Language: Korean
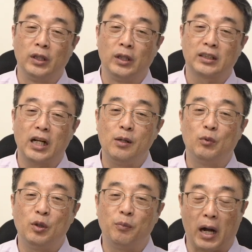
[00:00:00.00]

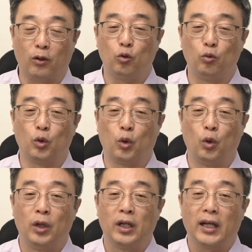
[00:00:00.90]
삶을 바꿈으로
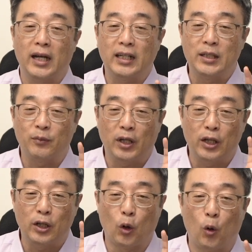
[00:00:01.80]

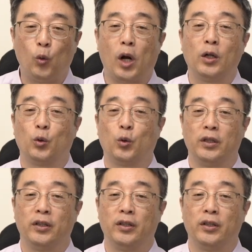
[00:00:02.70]
하나님께 영광을 돌리는